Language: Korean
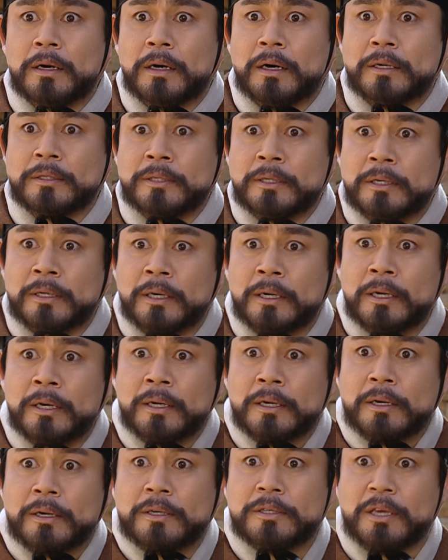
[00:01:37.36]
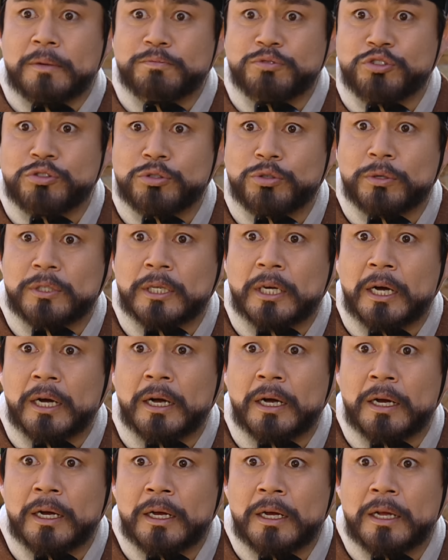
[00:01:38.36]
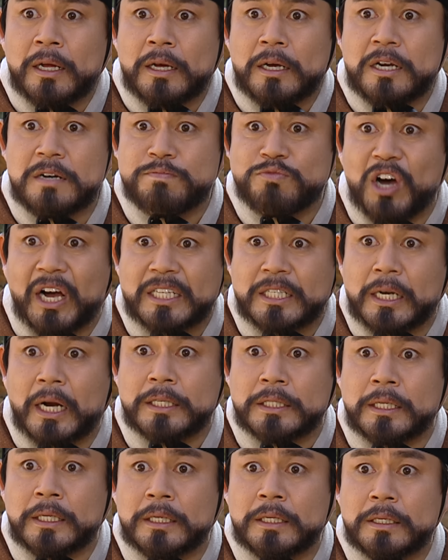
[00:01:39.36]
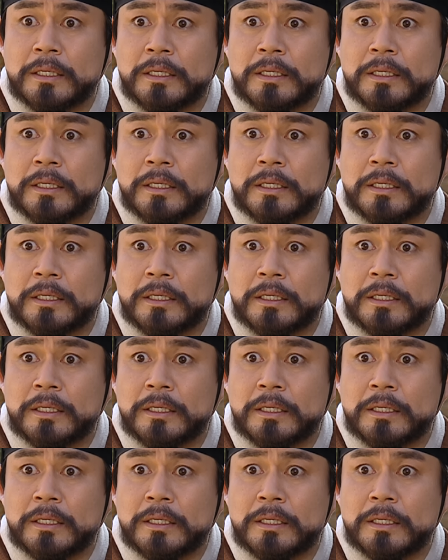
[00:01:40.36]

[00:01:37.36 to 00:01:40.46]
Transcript: 아니, 그게 무슨 소린가? 금강이라니.